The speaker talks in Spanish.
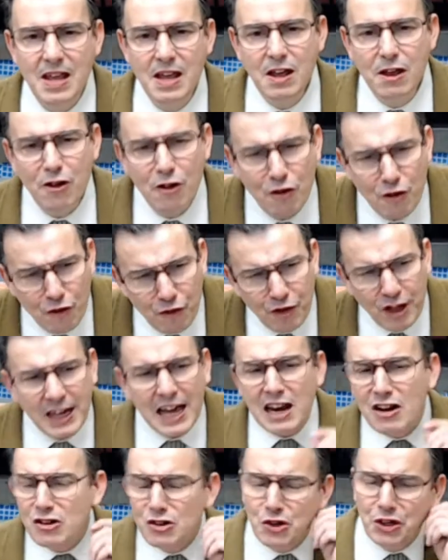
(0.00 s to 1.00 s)
Fijaros
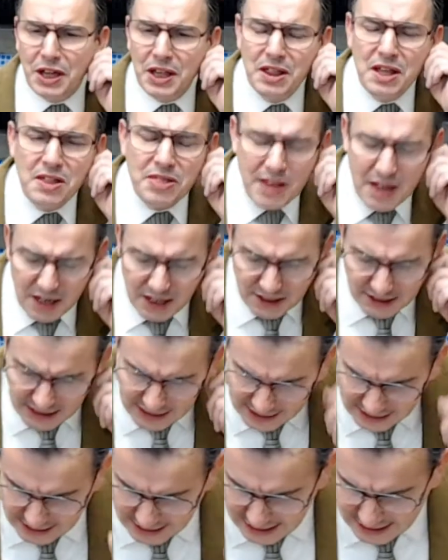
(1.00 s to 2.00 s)
lo que dice en
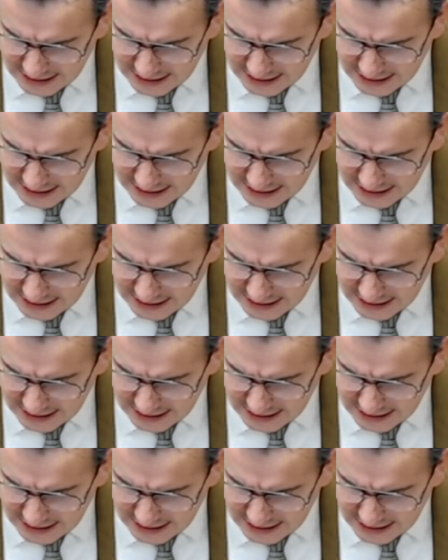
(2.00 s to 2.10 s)
Isaías